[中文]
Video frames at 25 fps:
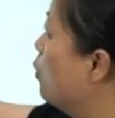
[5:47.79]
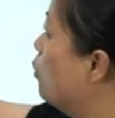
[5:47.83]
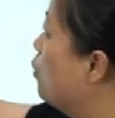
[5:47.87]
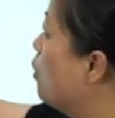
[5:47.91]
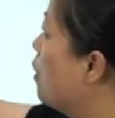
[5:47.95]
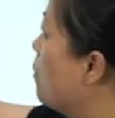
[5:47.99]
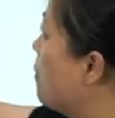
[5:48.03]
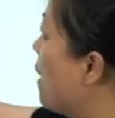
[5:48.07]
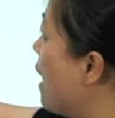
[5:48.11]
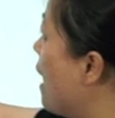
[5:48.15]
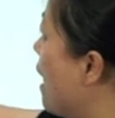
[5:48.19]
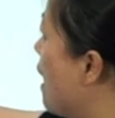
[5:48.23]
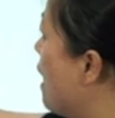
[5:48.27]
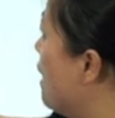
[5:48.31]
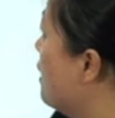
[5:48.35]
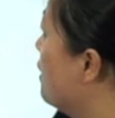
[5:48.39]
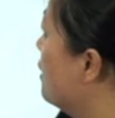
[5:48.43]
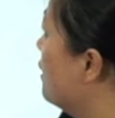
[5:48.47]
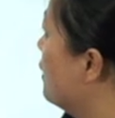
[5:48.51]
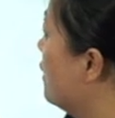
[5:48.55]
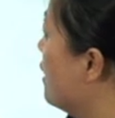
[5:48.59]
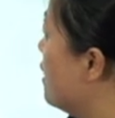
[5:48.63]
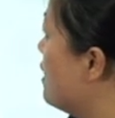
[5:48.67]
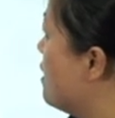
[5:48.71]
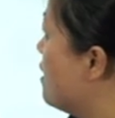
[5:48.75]
多巴胺
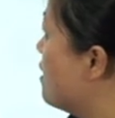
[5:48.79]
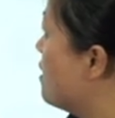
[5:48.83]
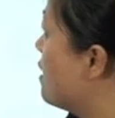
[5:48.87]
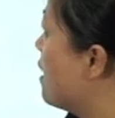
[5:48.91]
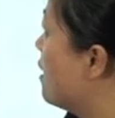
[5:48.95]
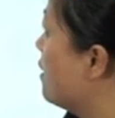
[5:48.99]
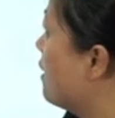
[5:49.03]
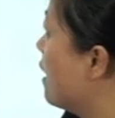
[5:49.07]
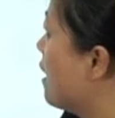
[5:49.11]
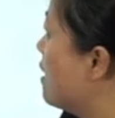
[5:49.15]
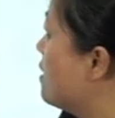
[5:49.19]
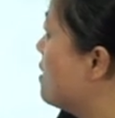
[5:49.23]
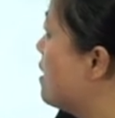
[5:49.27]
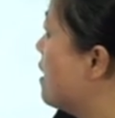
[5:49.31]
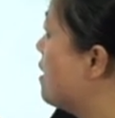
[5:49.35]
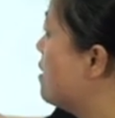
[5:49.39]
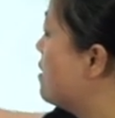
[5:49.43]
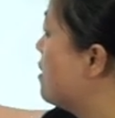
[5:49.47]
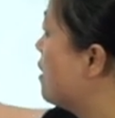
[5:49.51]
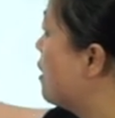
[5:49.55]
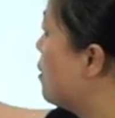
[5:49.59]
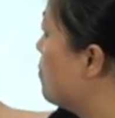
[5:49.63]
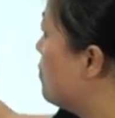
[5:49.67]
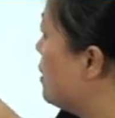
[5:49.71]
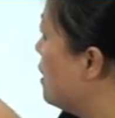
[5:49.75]
和乙酰胆
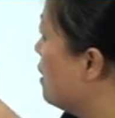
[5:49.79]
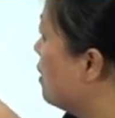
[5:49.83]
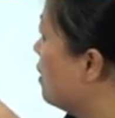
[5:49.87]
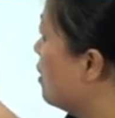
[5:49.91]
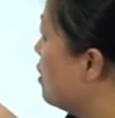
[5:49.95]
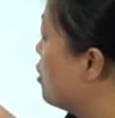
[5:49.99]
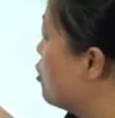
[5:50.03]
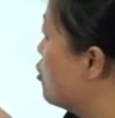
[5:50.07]
碱这个平